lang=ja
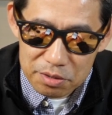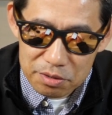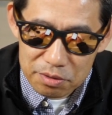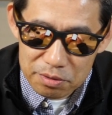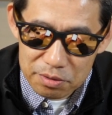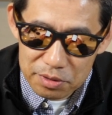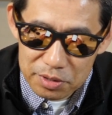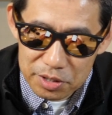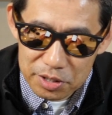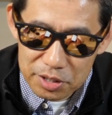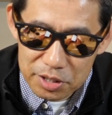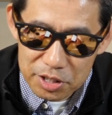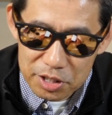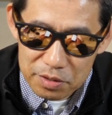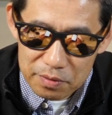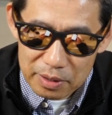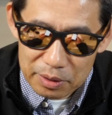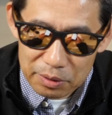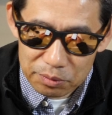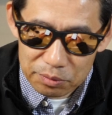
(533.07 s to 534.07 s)
11
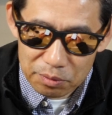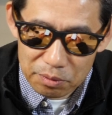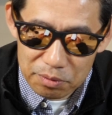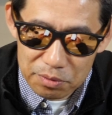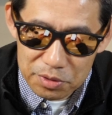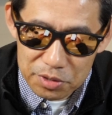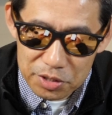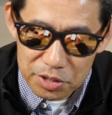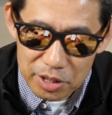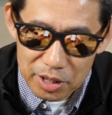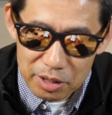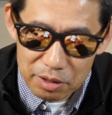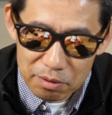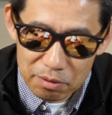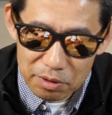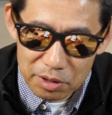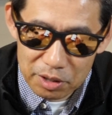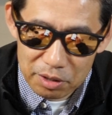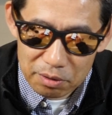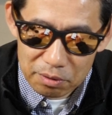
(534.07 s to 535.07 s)
日は独身
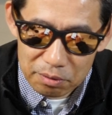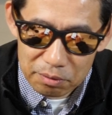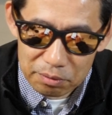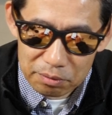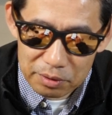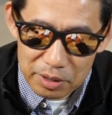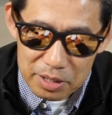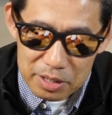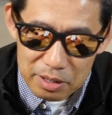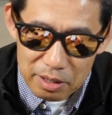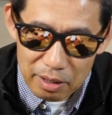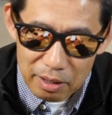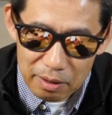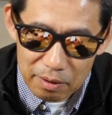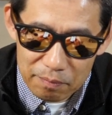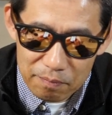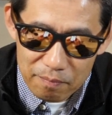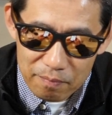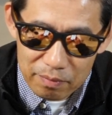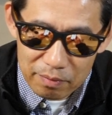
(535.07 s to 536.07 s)
の日というですね、
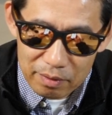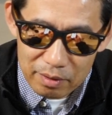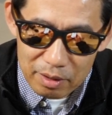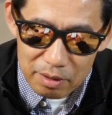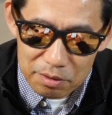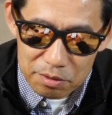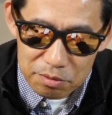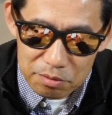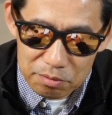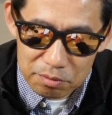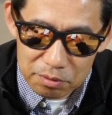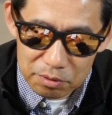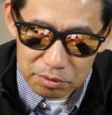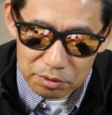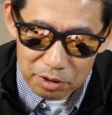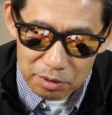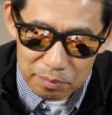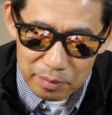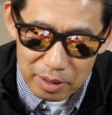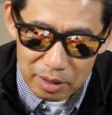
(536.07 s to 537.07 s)
中国
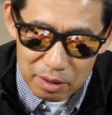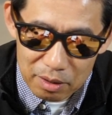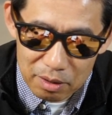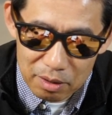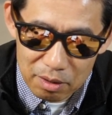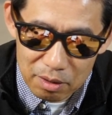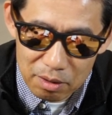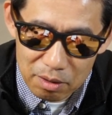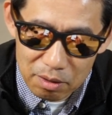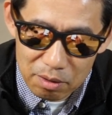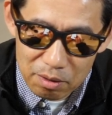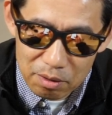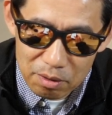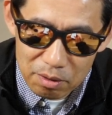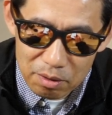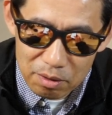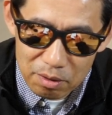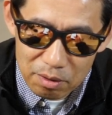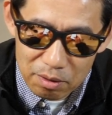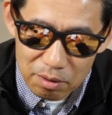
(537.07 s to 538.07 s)
の今
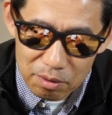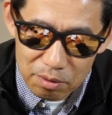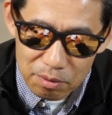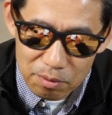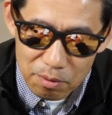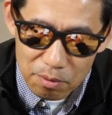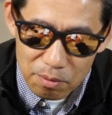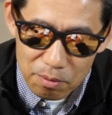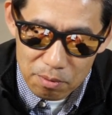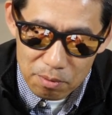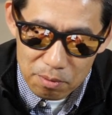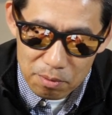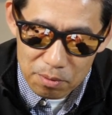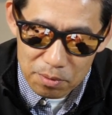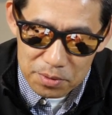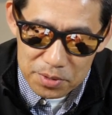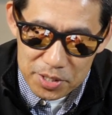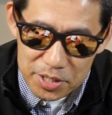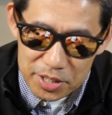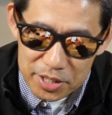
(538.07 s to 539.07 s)
光
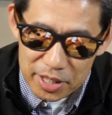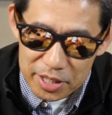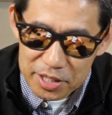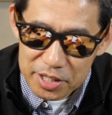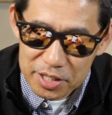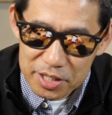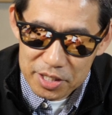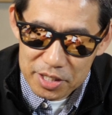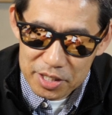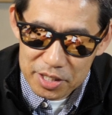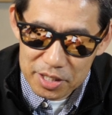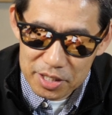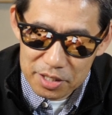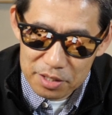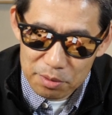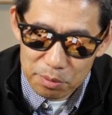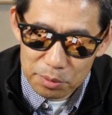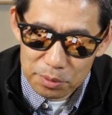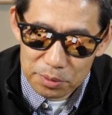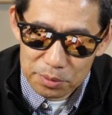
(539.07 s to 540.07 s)
婚節
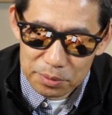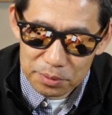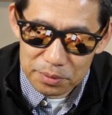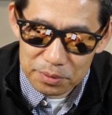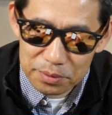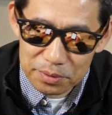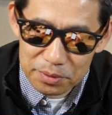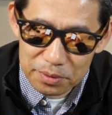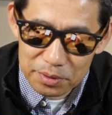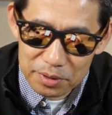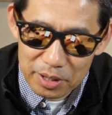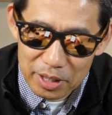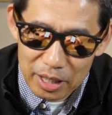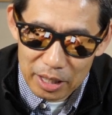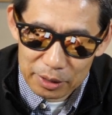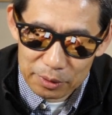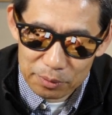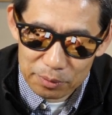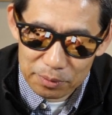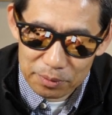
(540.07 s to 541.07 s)
という
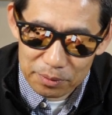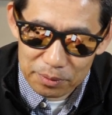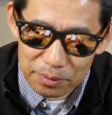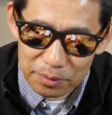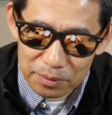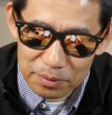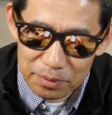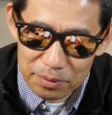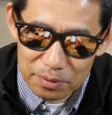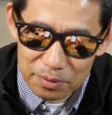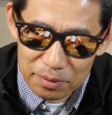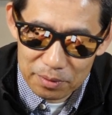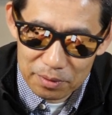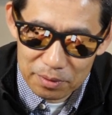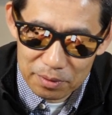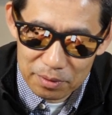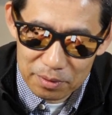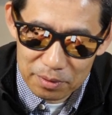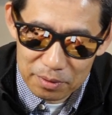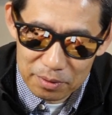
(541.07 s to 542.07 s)
こ
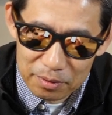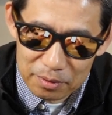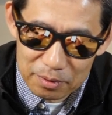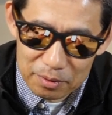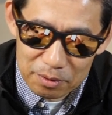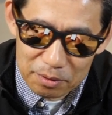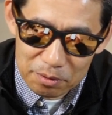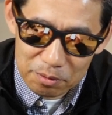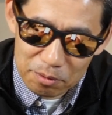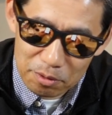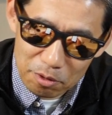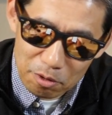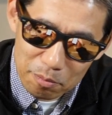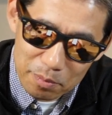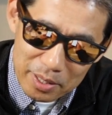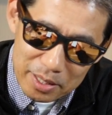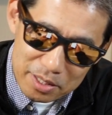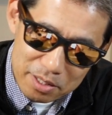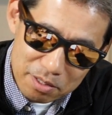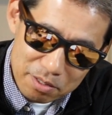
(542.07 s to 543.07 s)
れお
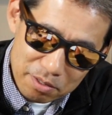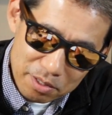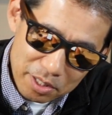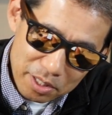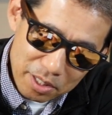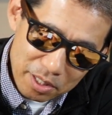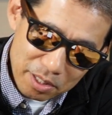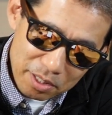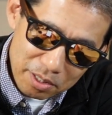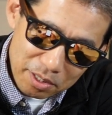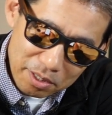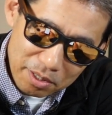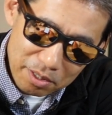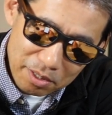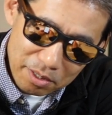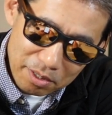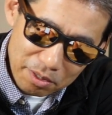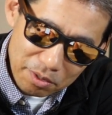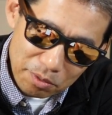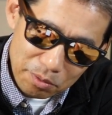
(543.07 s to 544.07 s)
祭りっ
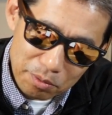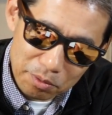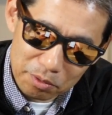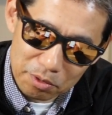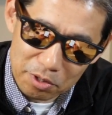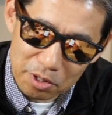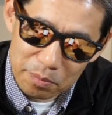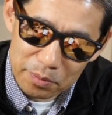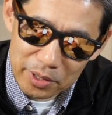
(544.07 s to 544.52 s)
ていうことで